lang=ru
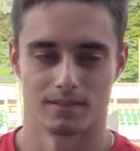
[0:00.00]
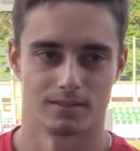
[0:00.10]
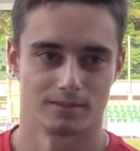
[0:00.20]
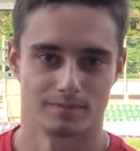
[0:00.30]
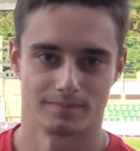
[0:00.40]

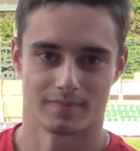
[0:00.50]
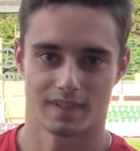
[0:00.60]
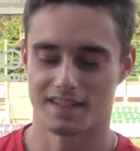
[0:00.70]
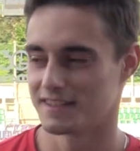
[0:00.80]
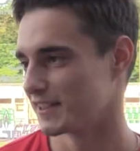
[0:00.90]
Эм,
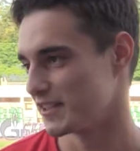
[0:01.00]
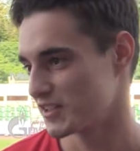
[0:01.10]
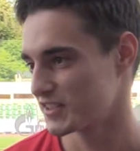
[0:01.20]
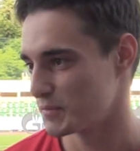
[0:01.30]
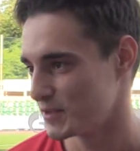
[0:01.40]
хотел,
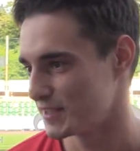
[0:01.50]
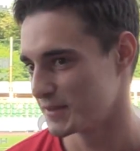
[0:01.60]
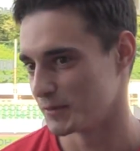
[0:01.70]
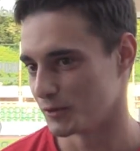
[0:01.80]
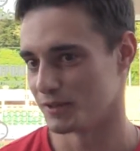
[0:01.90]
конечно, забить
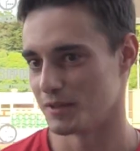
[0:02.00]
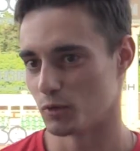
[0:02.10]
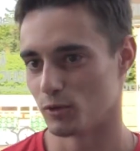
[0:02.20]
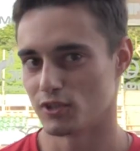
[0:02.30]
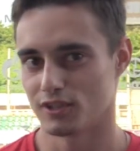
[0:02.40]
им, но не
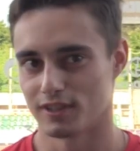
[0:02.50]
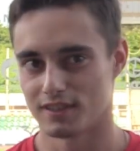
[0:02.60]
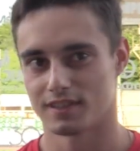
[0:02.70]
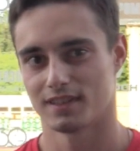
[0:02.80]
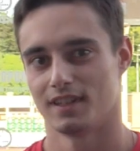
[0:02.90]

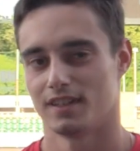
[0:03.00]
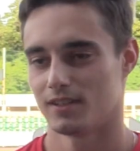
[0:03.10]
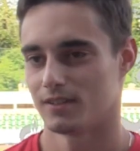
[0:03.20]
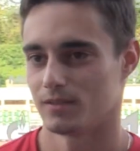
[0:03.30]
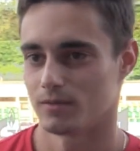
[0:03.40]
получилось.
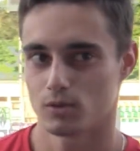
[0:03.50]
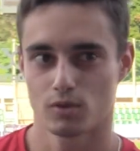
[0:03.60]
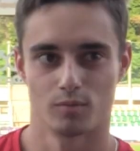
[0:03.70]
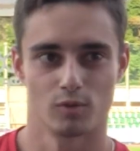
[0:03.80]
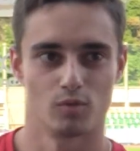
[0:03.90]

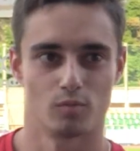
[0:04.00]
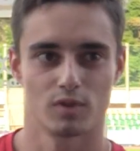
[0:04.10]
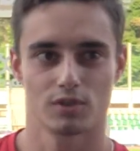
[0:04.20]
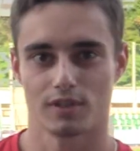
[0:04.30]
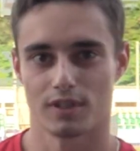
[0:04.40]
Что я могу
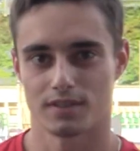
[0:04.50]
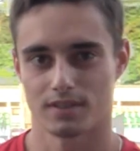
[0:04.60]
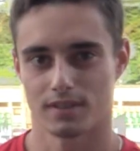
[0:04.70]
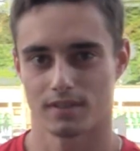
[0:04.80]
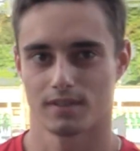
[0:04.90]

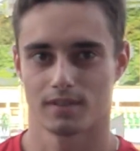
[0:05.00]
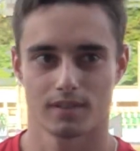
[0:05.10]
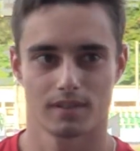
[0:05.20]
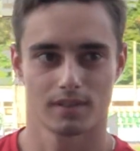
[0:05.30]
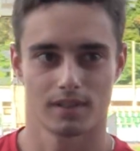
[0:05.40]
пожелать
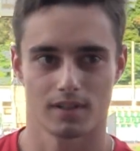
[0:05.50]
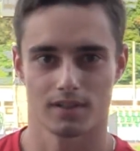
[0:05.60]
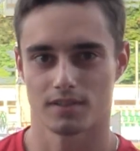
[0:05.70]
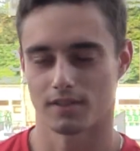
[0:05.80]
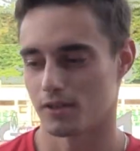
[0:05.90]

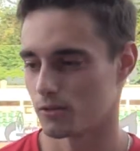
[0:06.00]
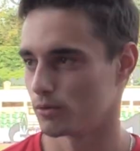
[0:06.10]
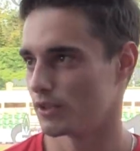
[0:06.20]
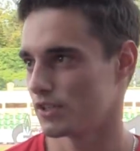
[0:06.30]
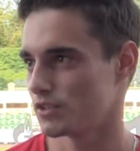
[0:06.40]

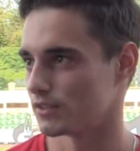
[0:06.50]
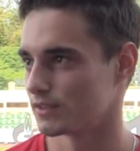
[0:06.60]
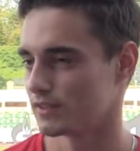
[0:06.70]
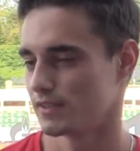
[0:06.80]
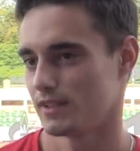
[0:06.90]
Краснодару удачи.
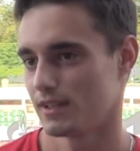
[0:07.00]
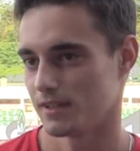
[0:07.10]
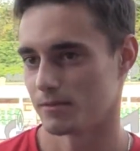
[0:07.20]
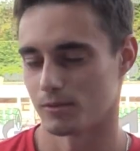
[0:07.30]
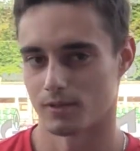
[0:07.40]

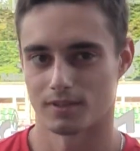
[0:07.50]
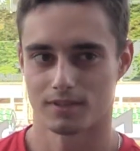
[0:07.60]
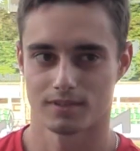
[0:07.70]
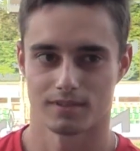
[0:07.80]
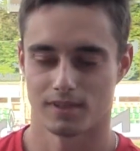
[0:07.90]

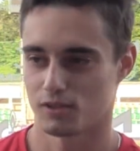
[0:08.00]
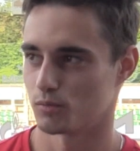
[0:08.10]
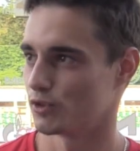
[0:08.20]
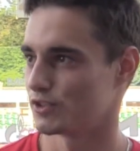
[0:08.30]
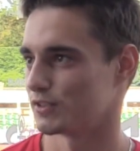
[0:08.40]
Вот.
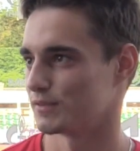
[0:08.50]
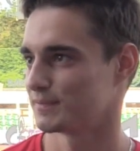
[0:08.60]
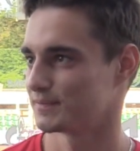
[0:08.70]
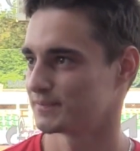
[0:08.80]
Дальше больше.